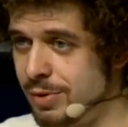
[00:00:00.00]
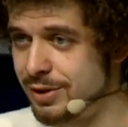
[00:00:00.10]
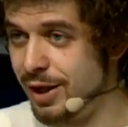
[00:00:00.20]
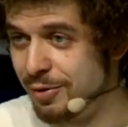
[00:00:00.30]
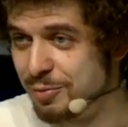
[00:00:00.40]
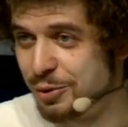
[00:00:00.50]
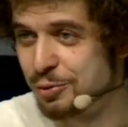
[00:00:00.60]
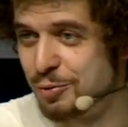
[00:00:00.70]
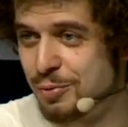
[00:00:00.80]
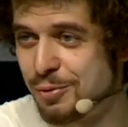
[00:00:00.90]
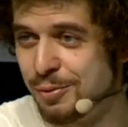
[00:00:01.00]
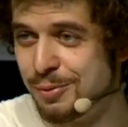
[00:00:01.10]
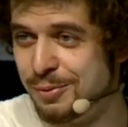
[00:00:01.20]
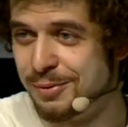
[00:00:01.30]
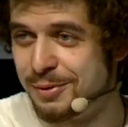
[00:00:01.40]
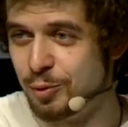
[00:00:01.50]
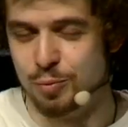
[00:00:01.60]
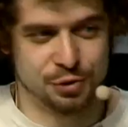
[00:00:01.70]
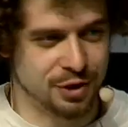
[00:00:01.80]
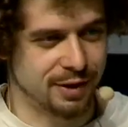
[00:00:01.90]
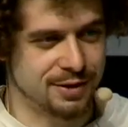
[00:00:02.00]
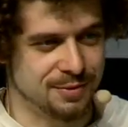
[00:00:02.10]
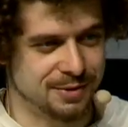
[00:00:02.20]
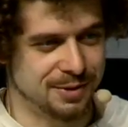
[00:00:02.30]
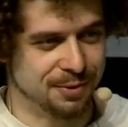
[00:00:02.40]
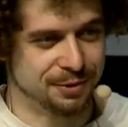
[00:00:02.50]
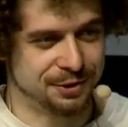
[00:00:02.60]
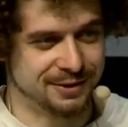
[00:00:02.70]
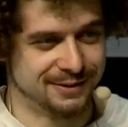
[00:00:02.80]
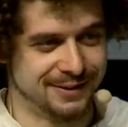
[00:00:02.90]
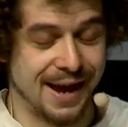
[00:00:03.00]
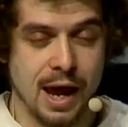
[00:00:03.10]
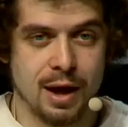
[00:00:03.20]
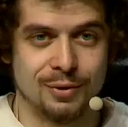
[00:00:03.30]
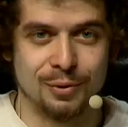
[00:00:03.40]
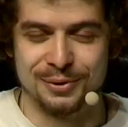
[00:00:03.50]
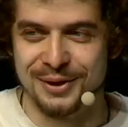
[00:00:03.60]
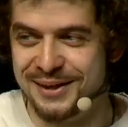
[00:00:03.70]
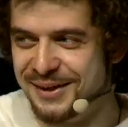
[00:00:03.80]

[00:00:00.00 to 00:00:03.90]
поставил вспышку сбоку, думаю, сейчас красиво сделаю вообще. Вот.